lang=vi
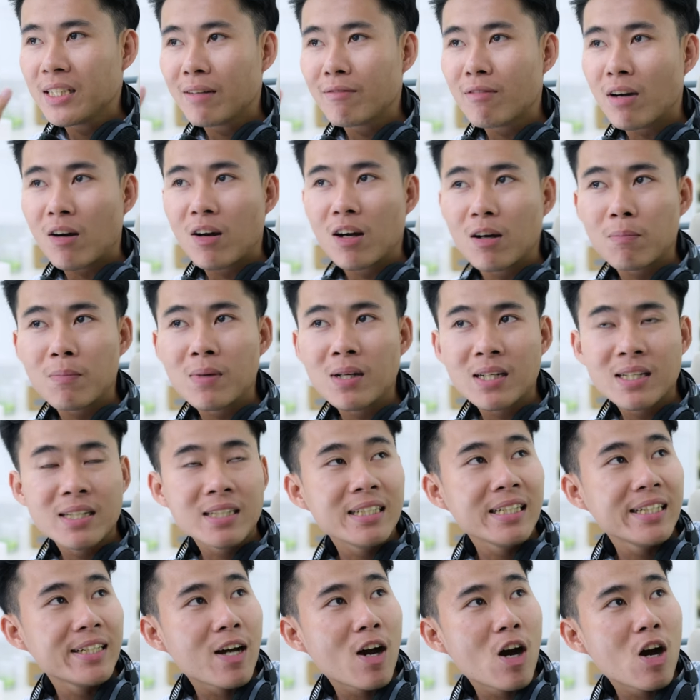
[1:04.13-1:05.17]
nhân vật hoặc bất cứ
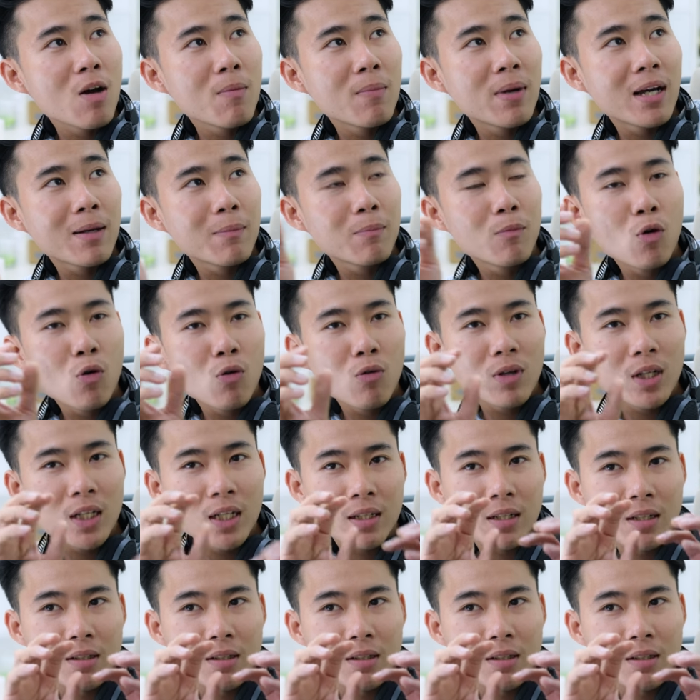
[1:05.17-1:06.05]
gì đó mà anh muốn ờ,